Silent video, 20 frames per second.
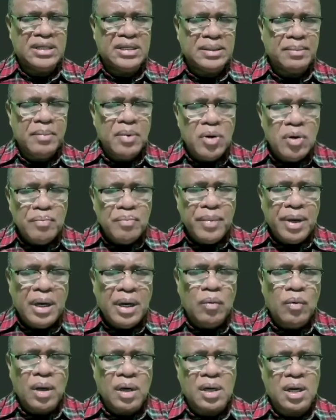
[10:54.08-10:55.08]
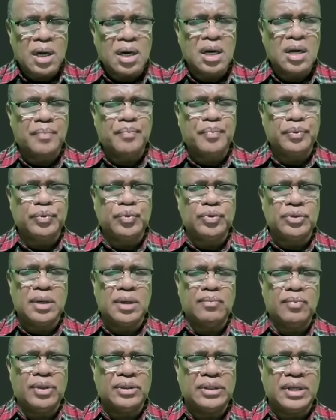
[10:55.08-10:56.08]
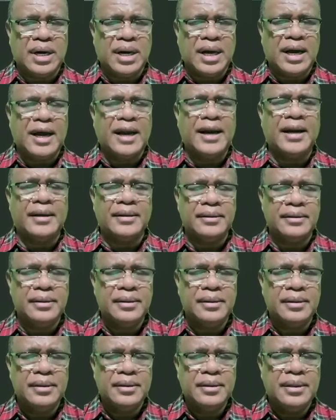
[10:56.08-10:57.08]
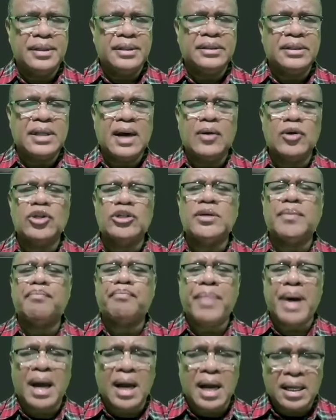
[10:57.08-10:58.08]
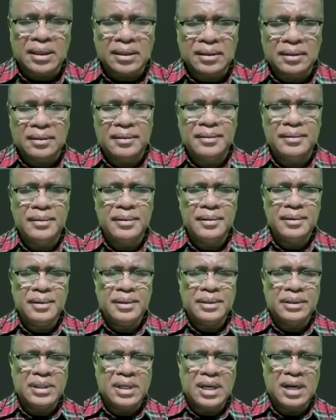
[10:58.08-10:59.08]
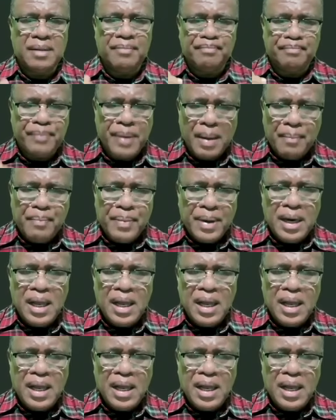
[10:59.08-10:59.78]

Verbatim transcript: sebelum mengeluarkan keputusan buat anak-anak, kita harus sepakat. Ketika papa